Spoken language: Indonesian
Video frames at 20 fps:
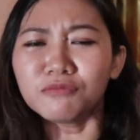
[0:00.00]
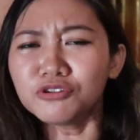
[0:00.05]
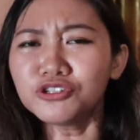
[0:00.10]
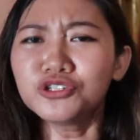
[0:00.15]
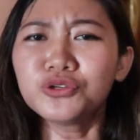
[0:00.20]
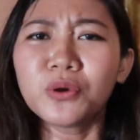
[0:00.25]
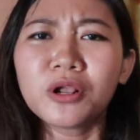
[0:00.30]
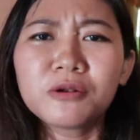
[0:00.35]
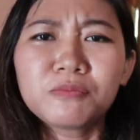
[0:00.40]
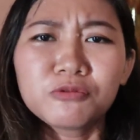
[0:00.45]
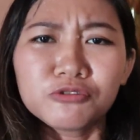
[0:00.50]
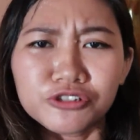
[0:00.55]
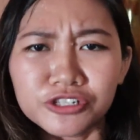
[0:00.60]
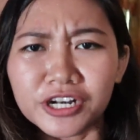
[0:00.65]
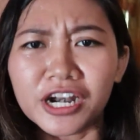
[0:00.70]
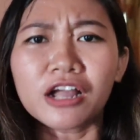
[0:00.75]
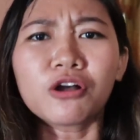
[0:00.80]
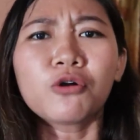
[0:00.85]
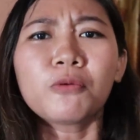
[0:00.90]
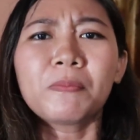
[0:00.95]
kamu jual
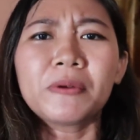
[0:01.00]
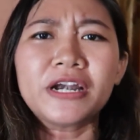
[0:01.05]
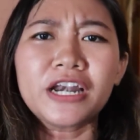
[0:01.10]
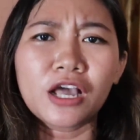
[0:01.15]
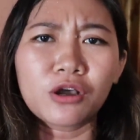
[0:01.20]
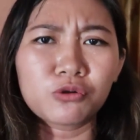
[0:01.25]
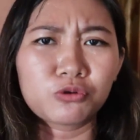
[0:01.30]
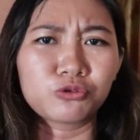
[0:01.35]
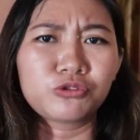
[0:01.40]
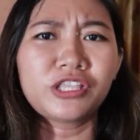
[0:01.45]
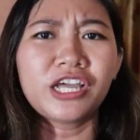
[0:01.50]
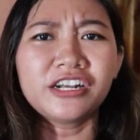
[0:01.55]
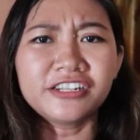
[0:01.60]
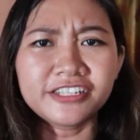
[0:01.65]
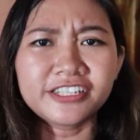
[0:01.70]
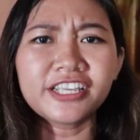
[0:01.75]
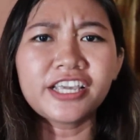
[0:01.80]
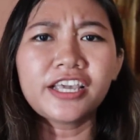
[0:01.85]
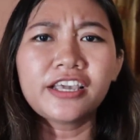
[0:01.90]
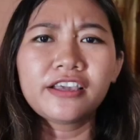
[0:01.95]
pucera kok penakutan
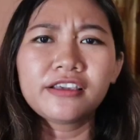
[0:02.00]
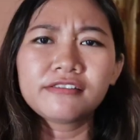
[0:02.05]
sih?